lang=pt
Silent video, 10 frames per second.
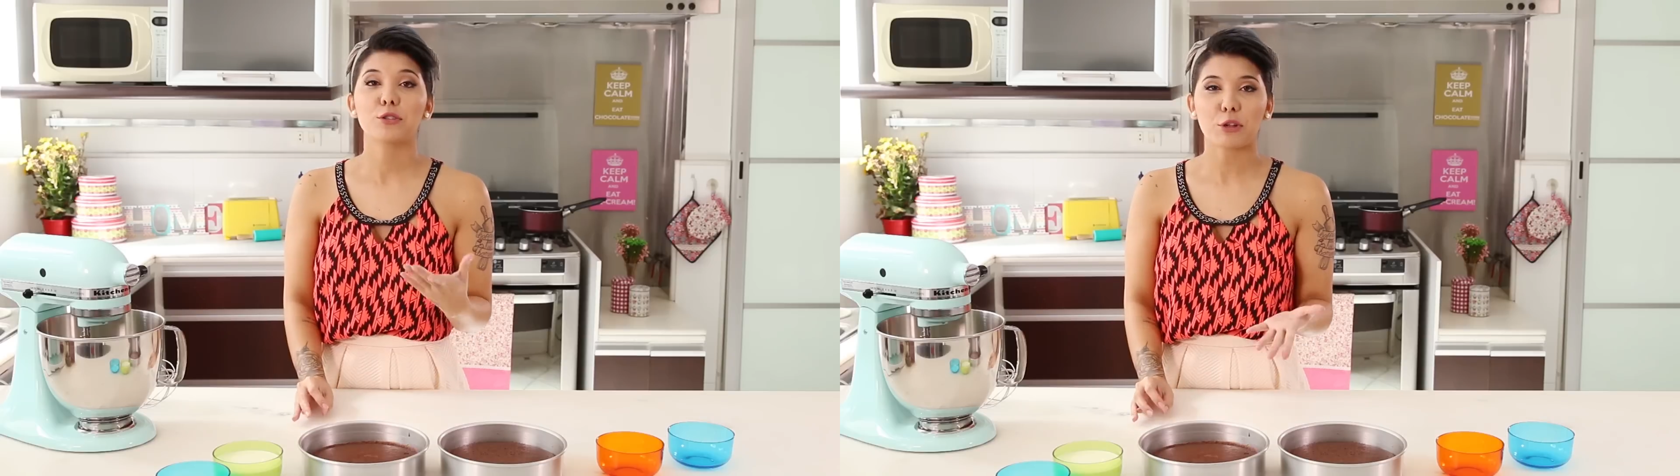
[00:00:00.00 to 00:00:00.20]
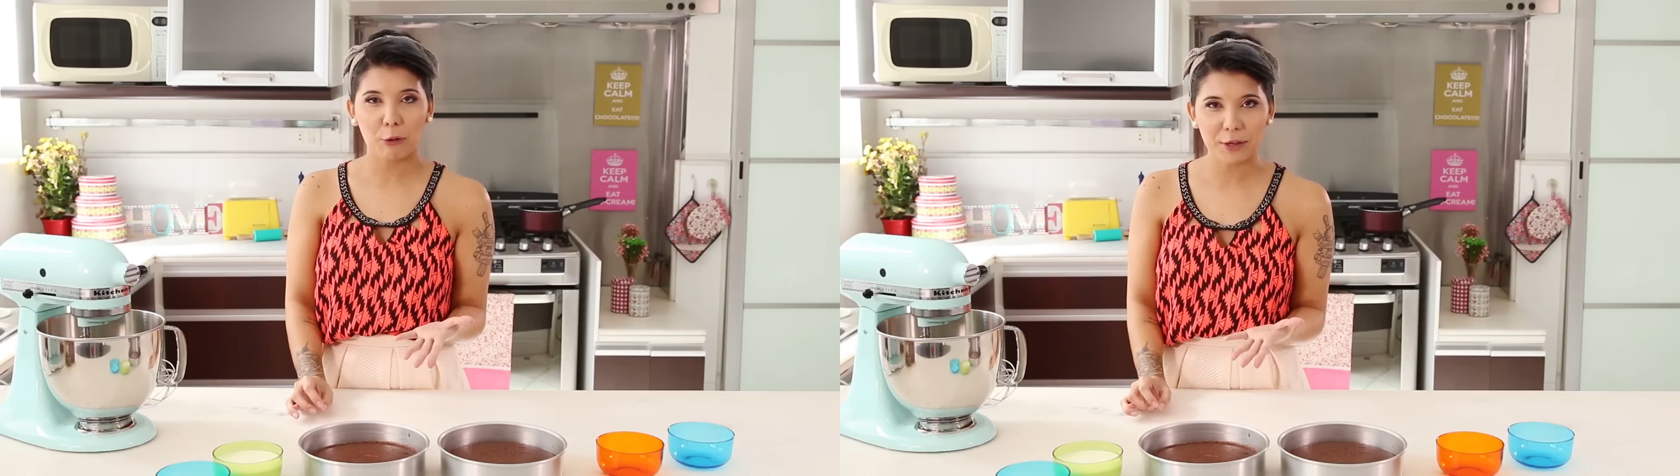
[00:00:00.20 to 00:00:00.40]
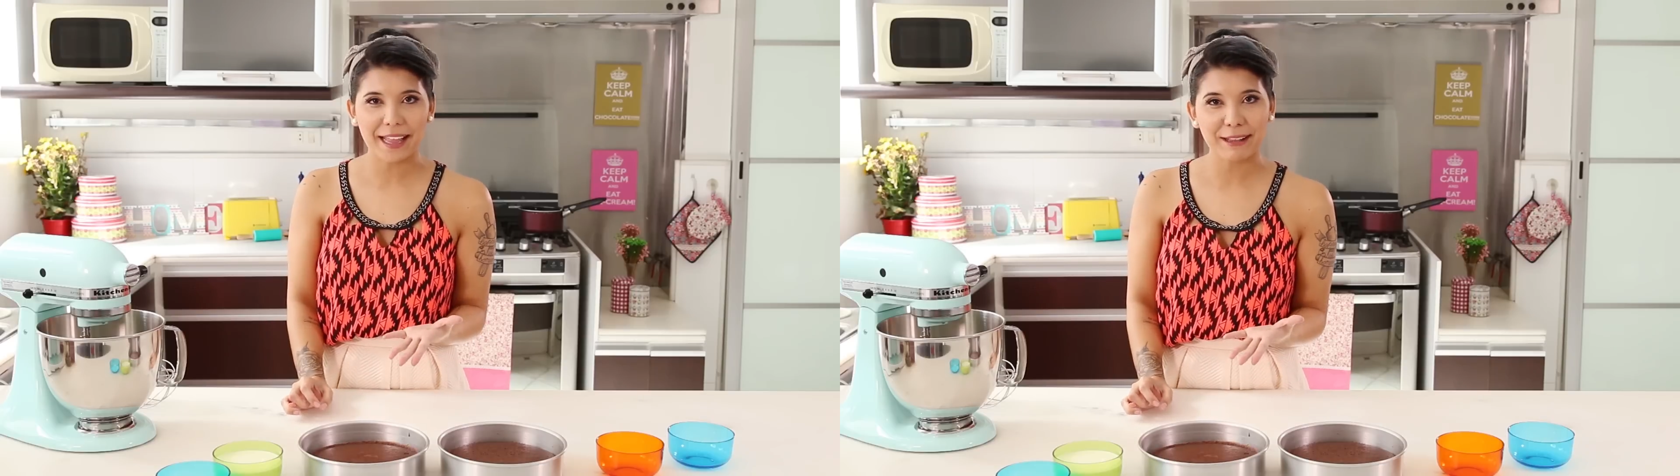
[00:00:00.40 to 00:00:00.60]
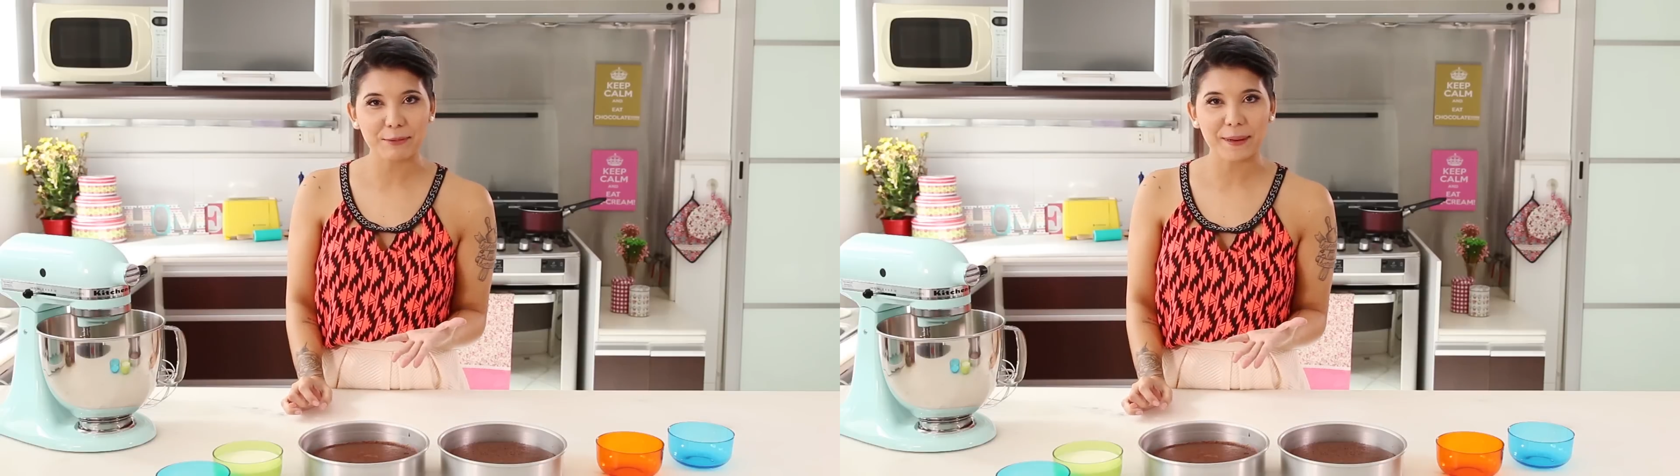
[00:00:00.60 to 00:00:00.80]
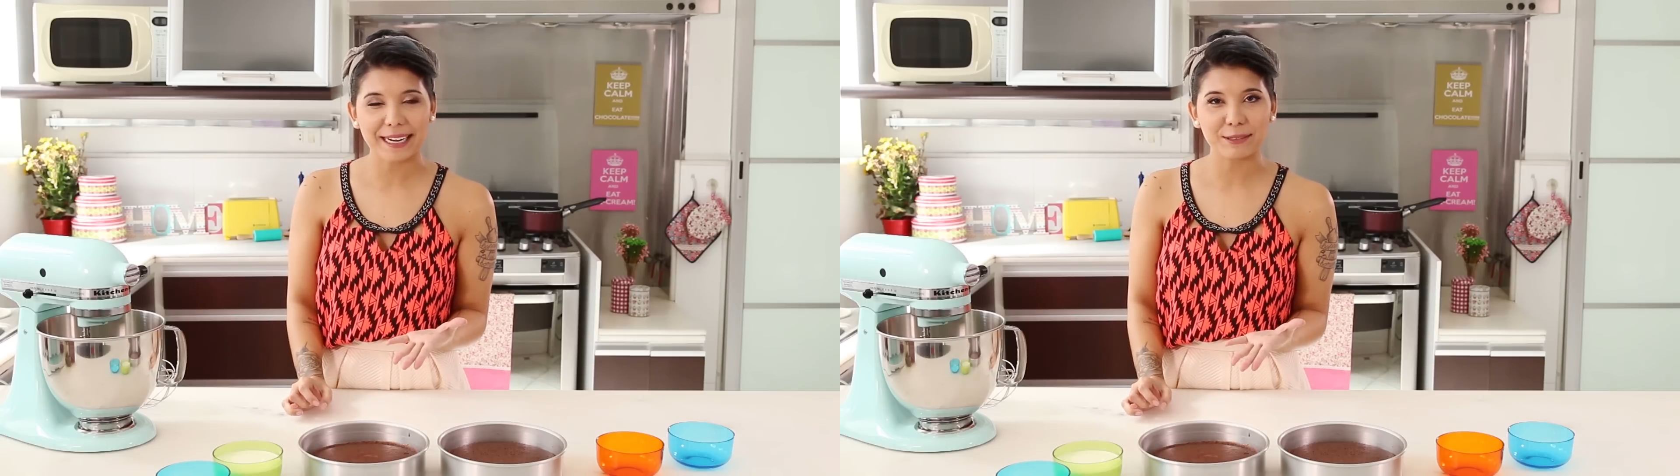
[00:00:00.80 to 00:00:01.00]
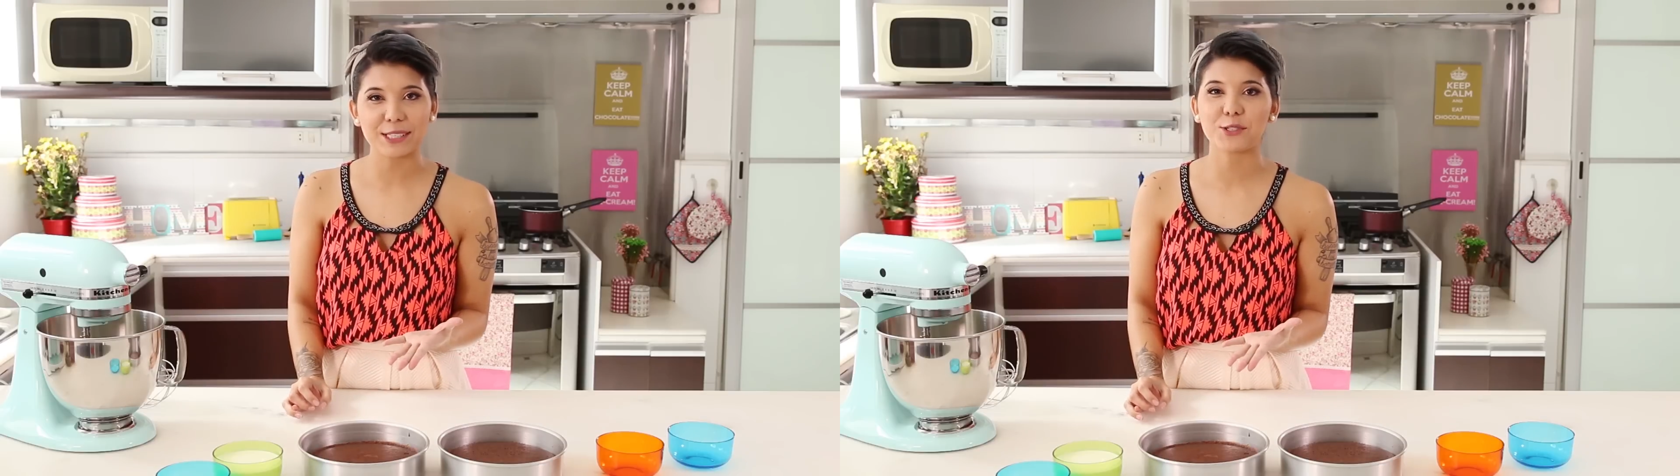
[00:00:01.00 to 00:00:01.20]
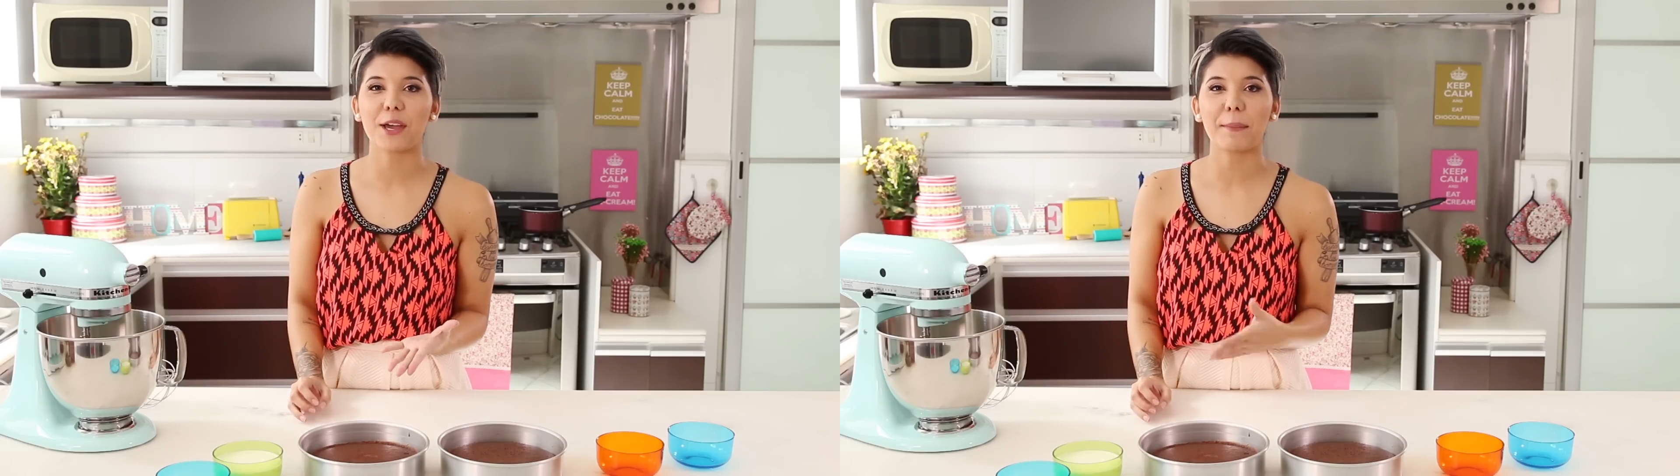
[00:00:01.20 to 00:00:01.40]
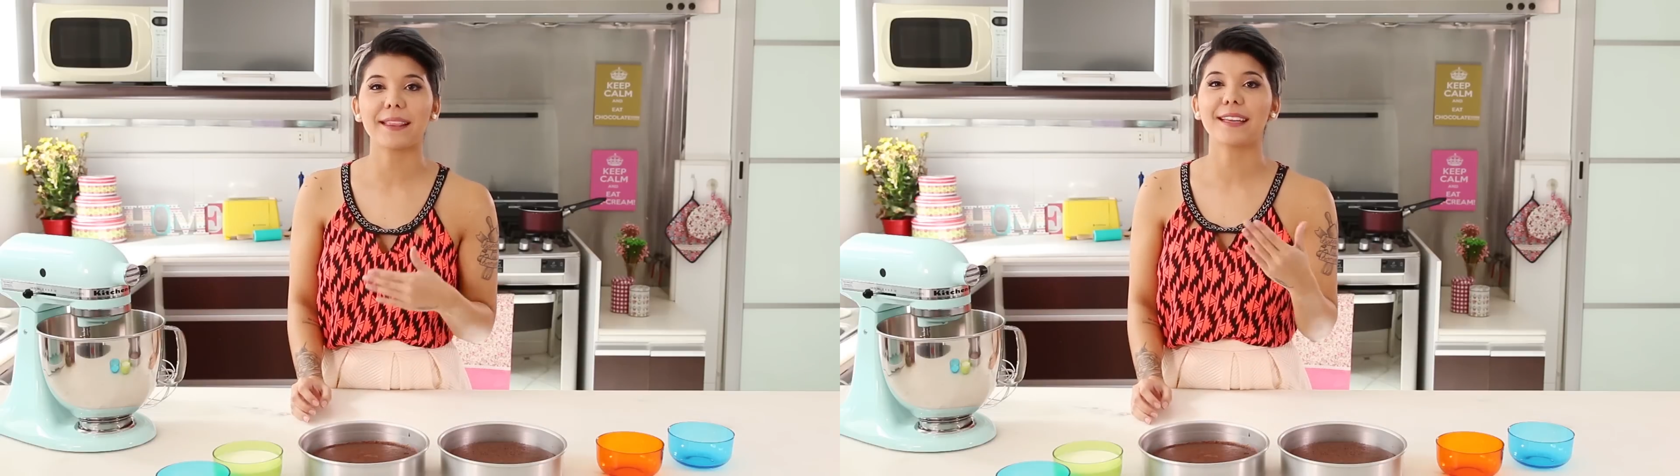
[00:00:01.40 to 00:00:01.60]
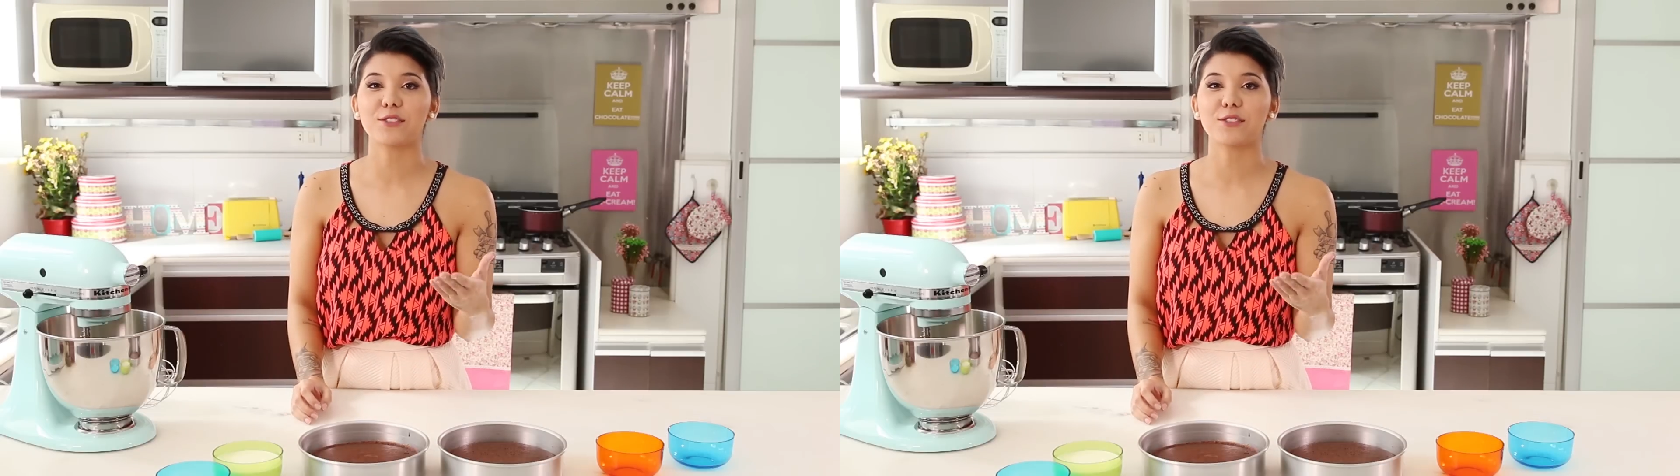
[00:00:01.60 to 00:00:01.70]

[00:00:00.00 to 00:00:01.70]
Só cuidado para não deixar bater